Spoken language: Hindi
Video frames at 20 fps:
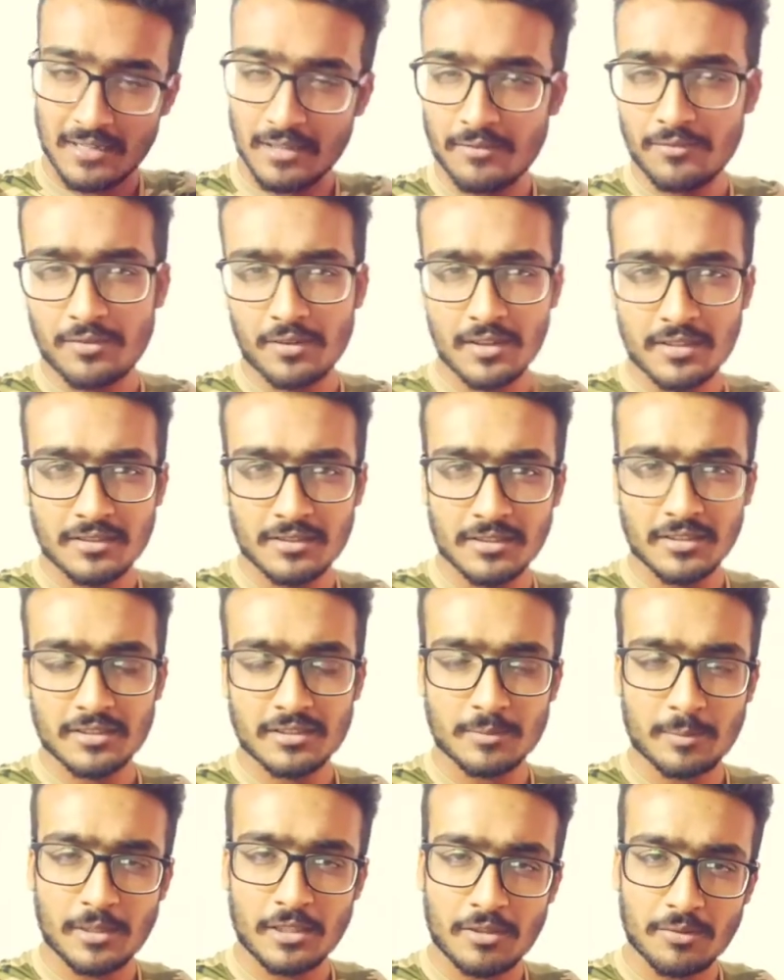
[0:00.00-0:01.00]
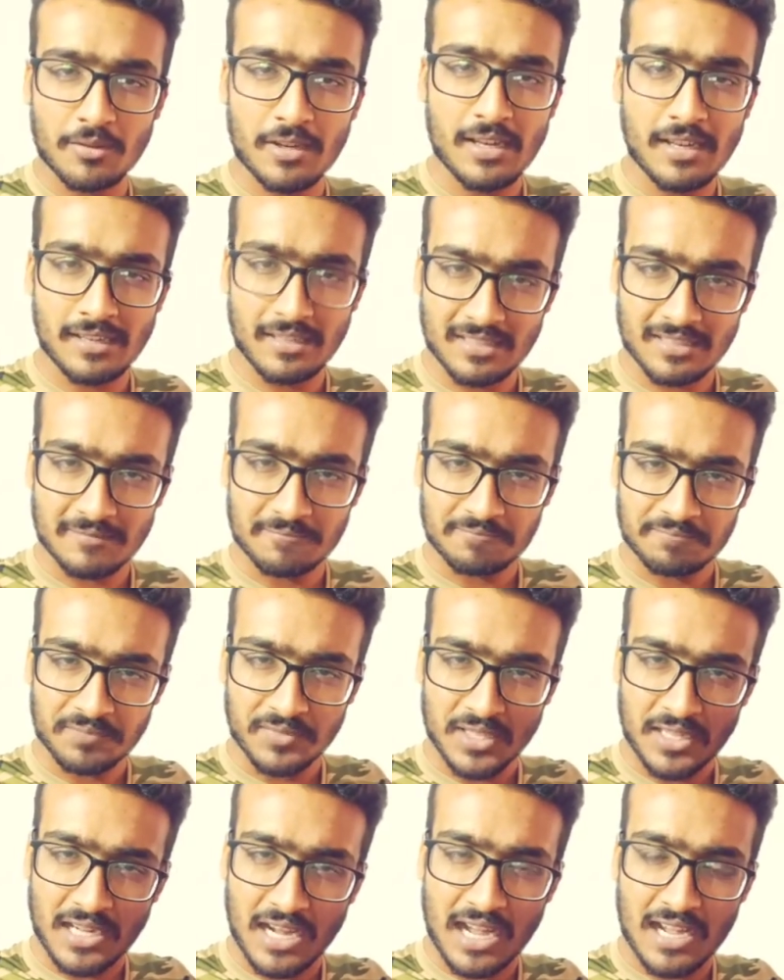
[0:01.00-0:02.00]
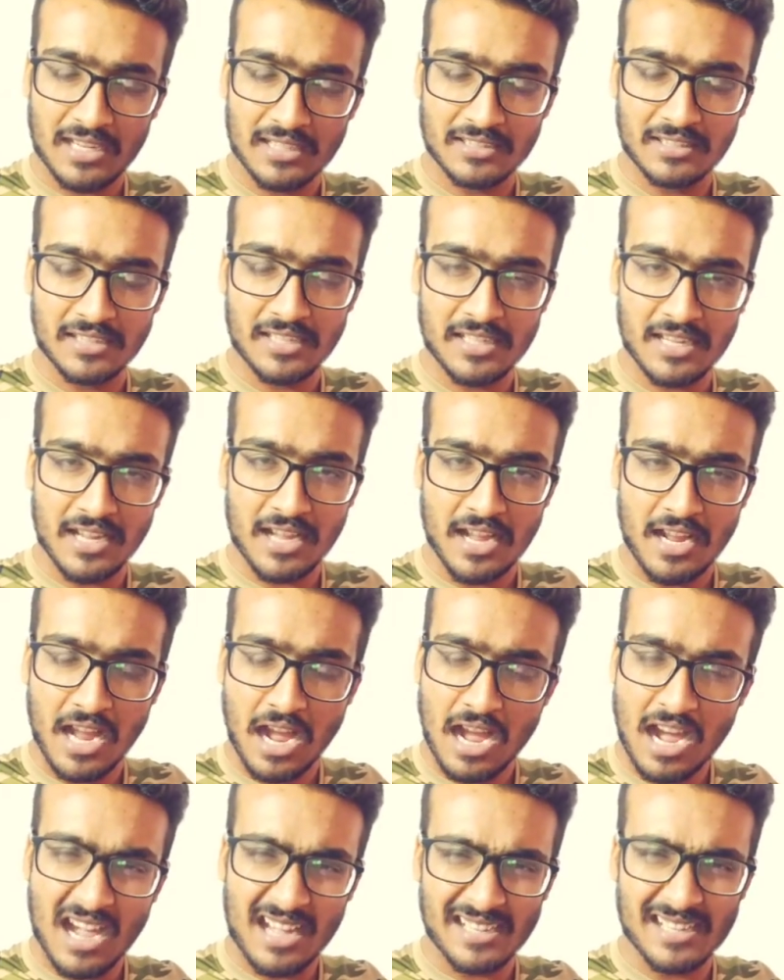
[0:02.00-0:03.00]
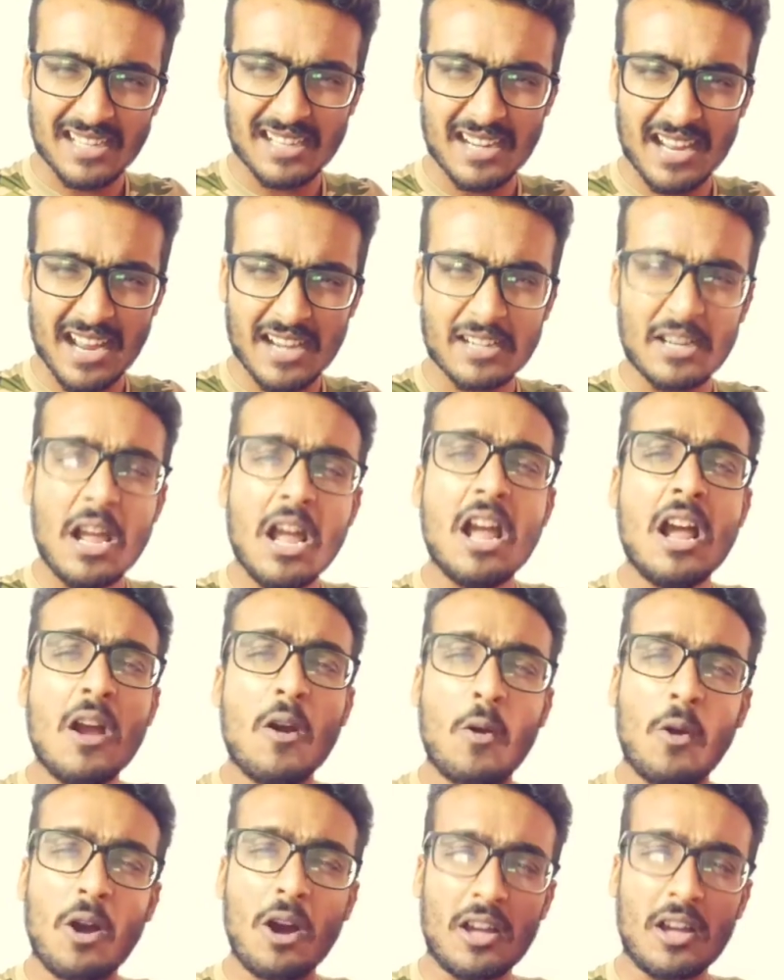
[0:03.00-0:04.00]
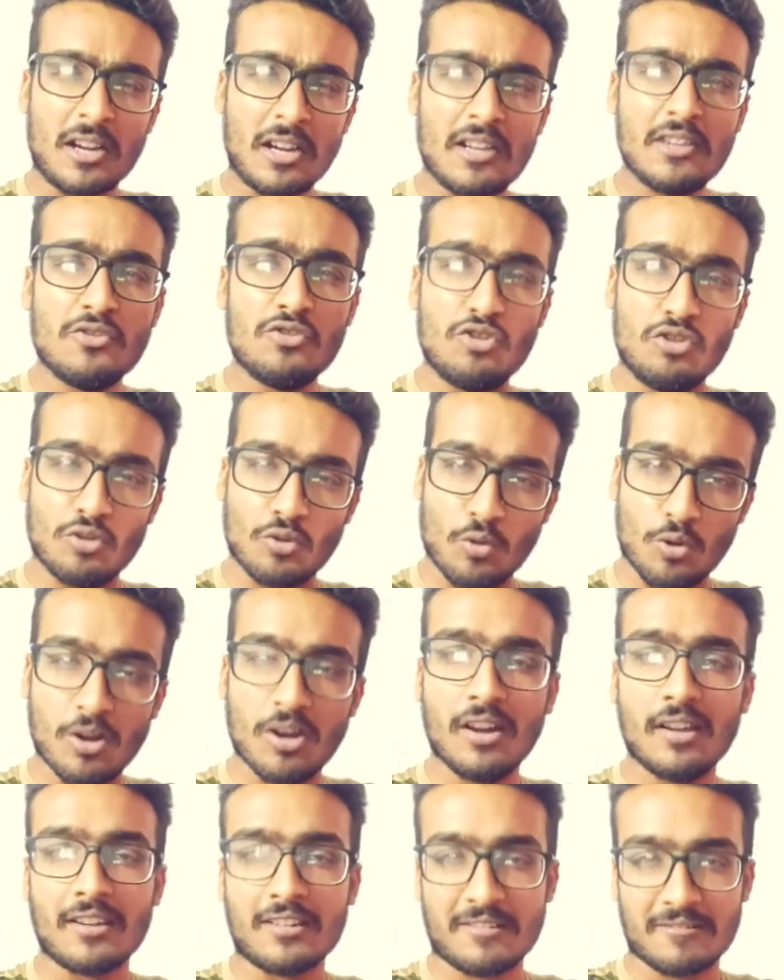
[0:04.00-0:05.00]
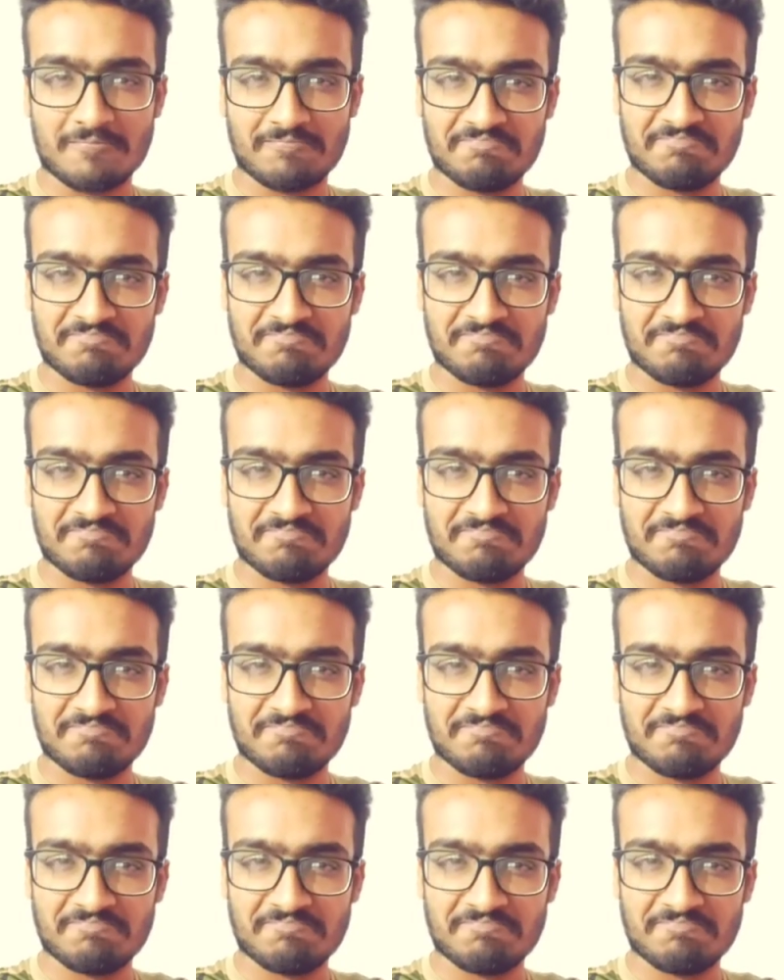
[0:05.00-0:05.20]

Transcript: डिफरेंसेस बिटवीन कार्तिक आर्यन एंड करण जोहर